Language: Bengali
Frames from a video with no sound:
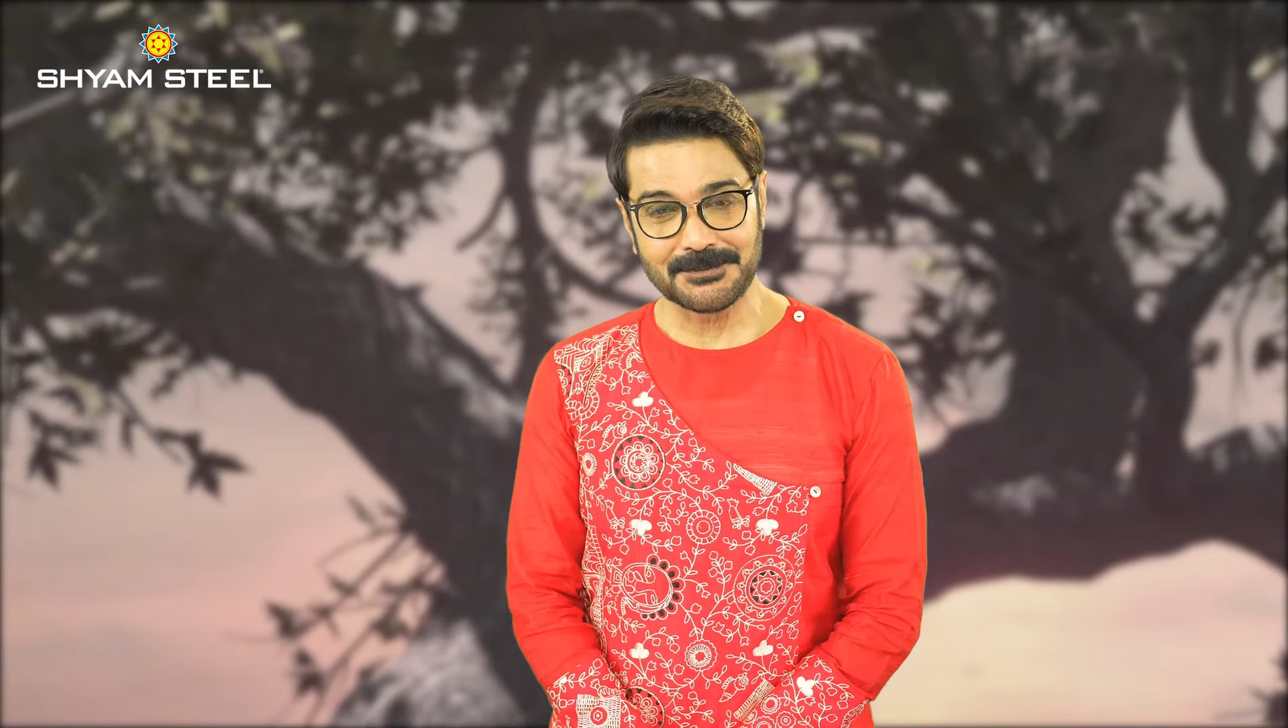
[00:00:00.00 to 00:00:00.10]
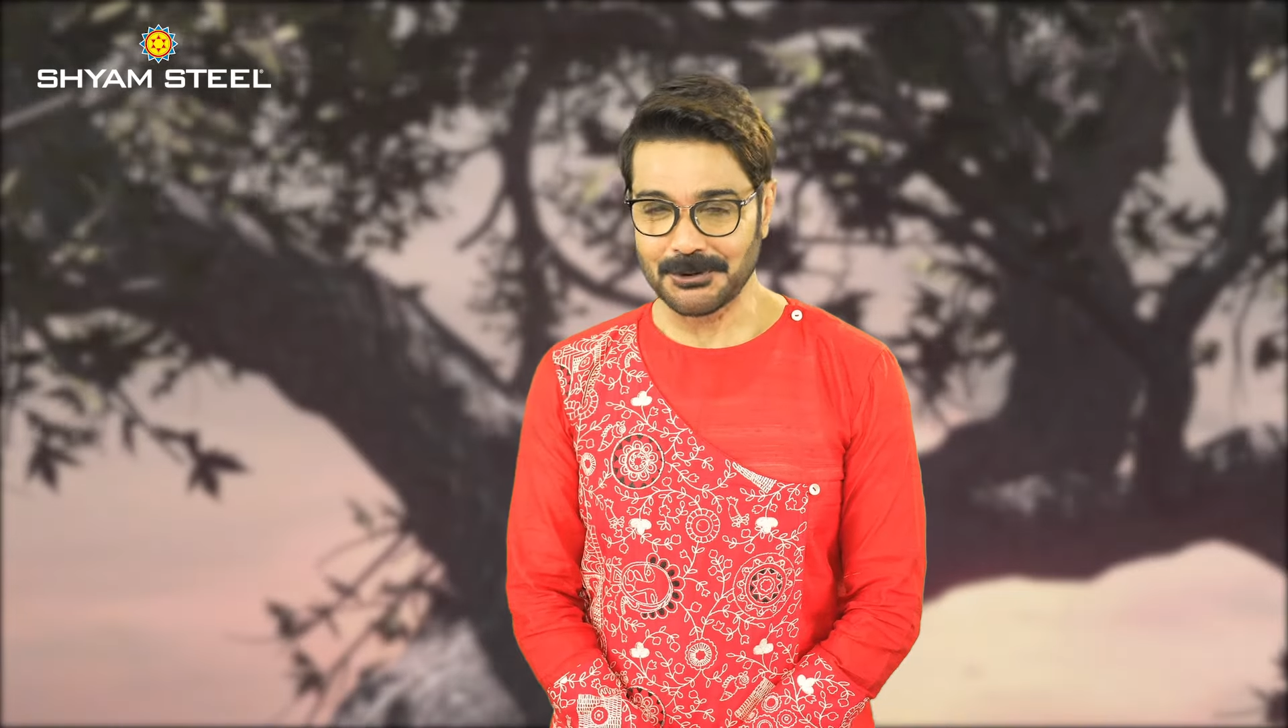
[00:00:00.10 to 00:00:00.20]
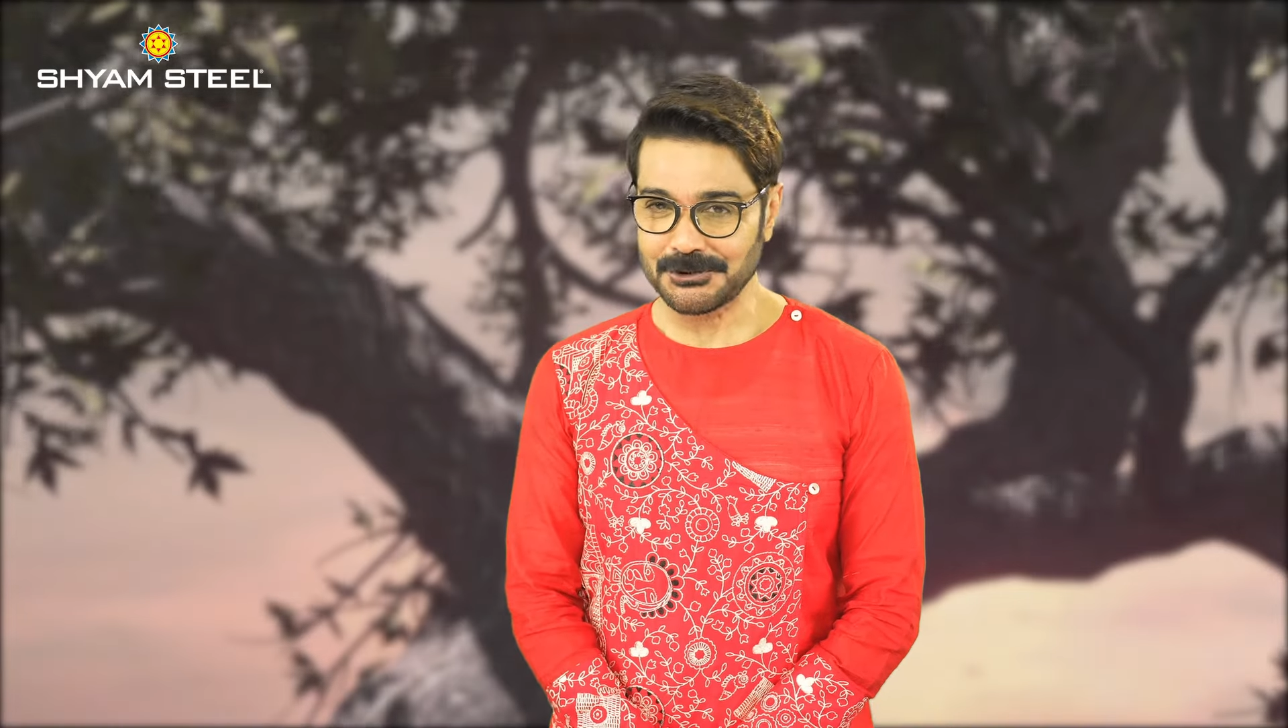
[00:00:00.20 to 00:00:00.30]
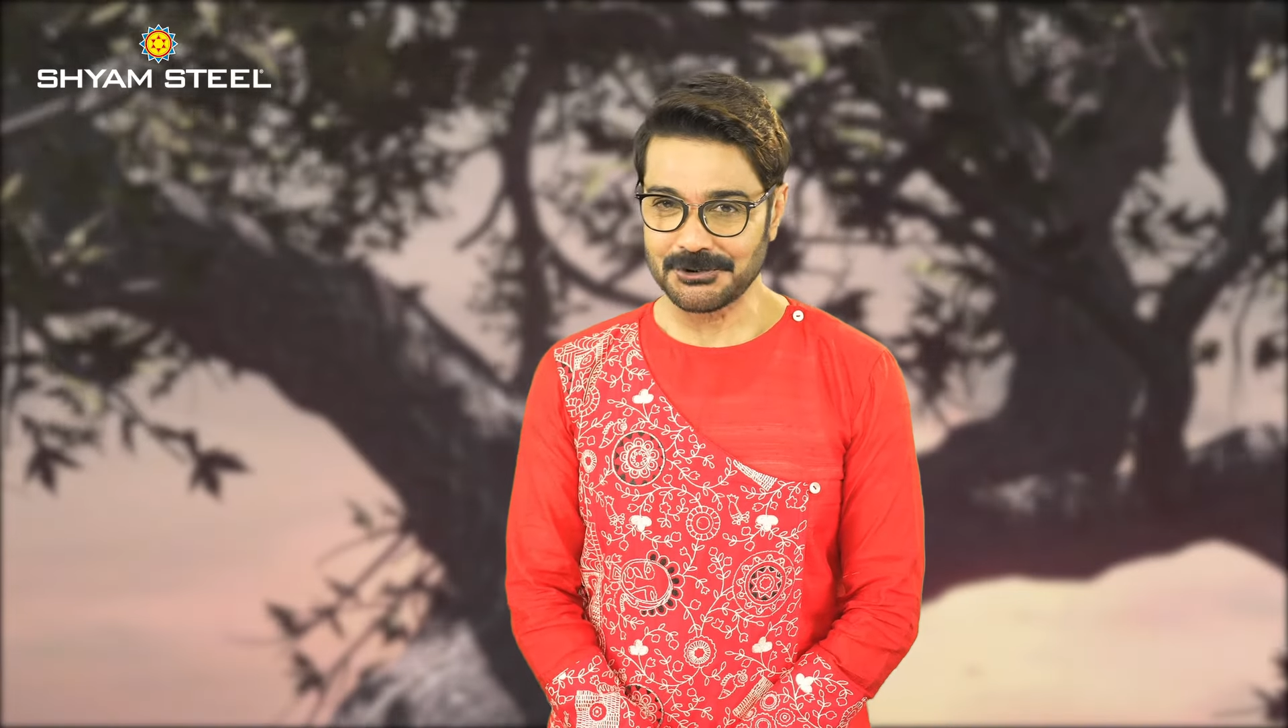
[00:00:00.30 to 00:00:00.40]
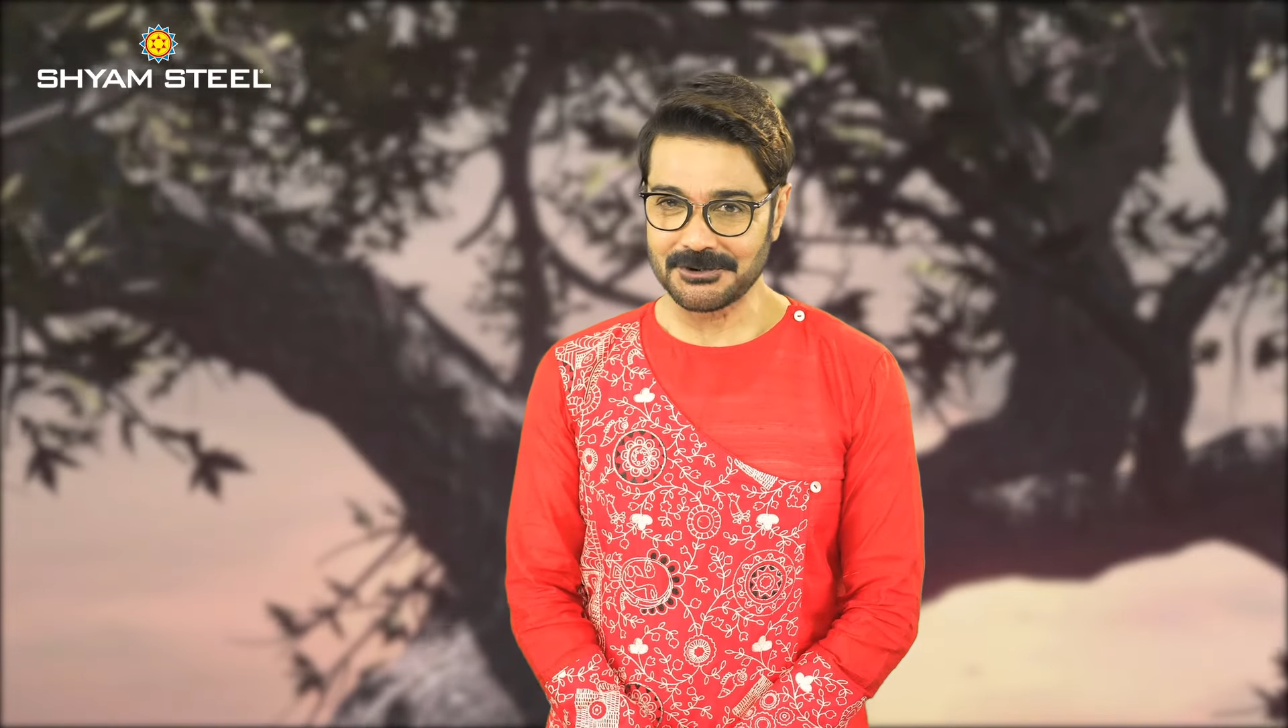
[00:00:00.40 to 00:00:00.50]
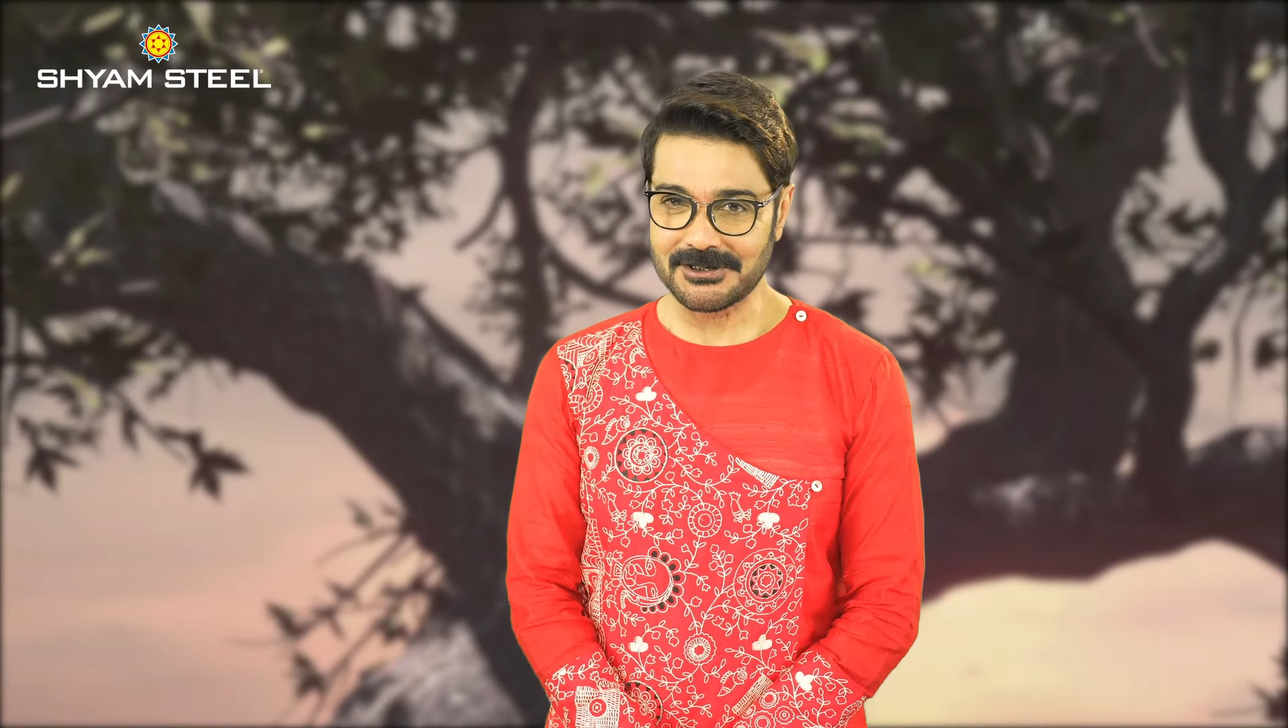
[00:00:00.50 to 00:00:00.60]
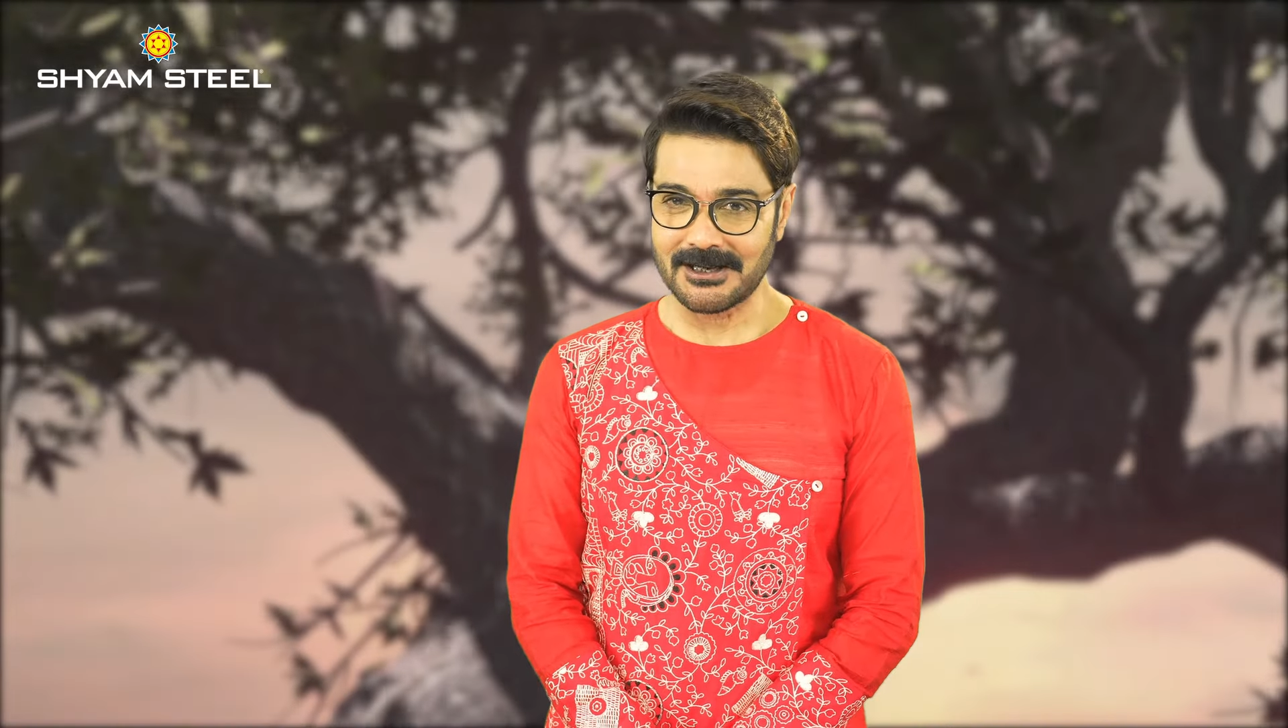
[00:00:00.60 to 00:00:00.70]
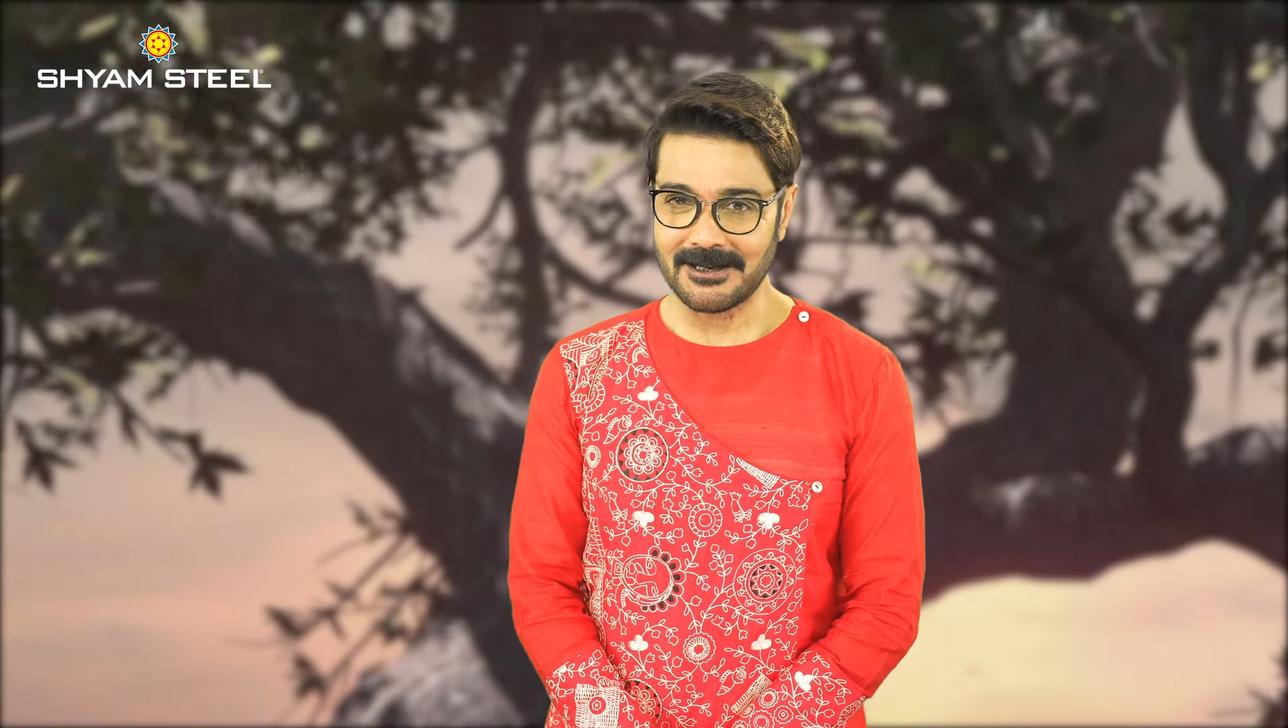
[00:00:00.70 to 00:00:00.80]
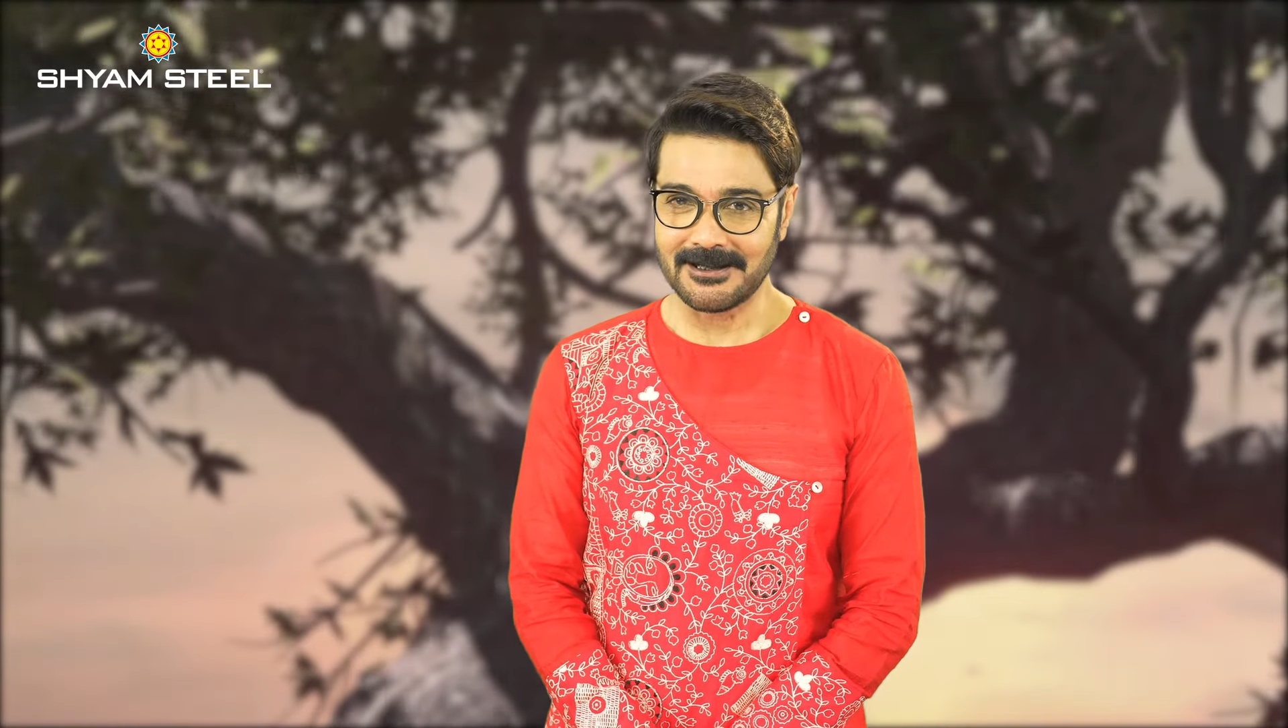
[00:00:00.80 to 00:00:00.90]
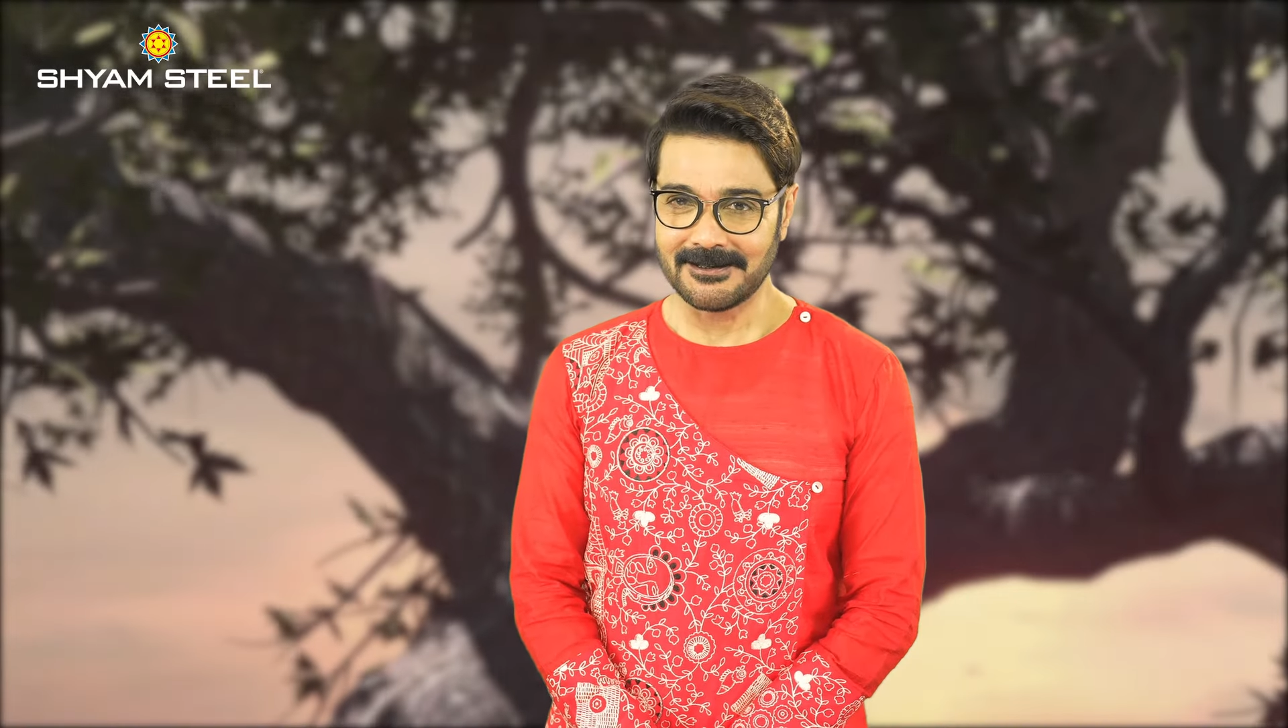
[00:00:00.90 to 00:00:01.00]
বছর
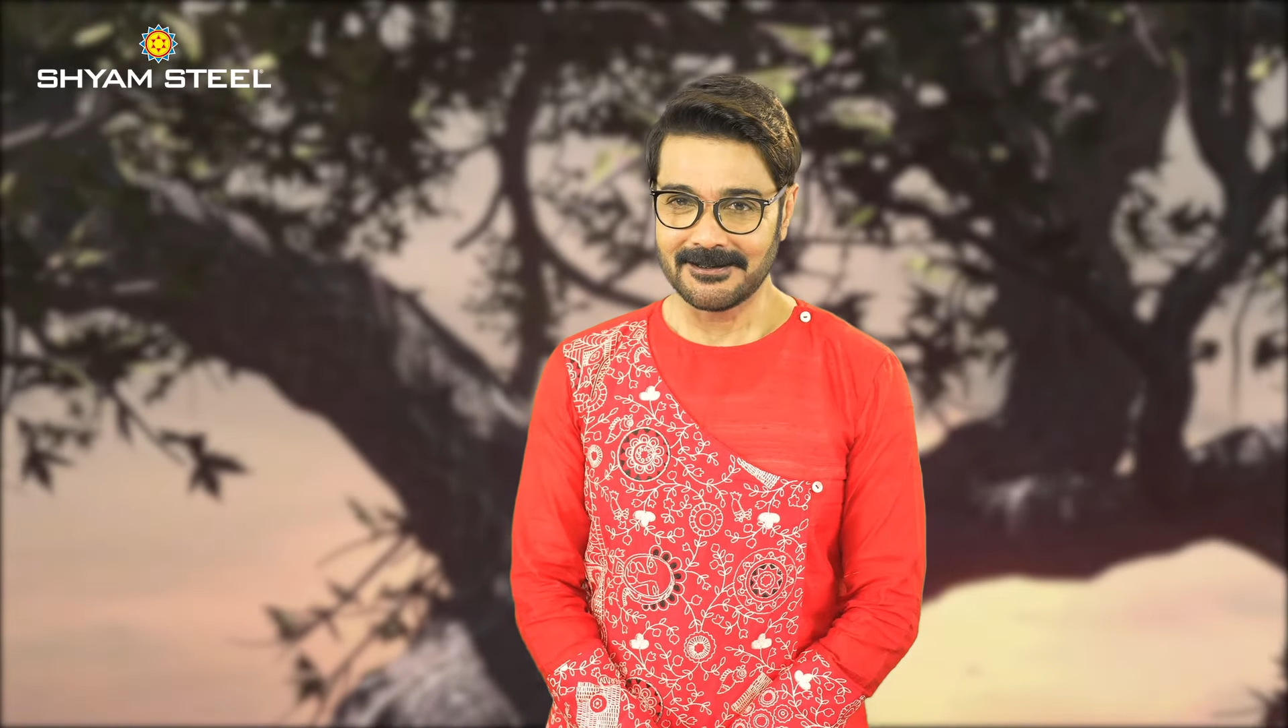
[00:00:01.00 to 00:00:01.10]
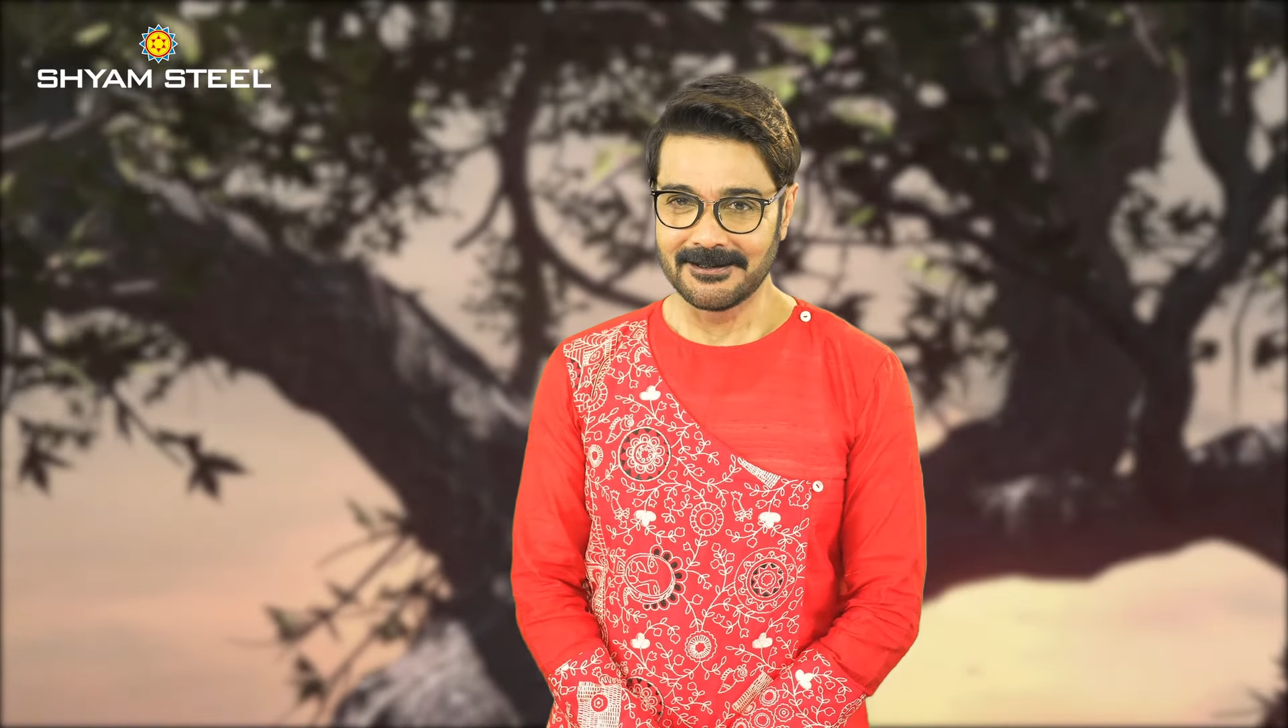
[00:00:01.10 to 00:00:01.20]
যায়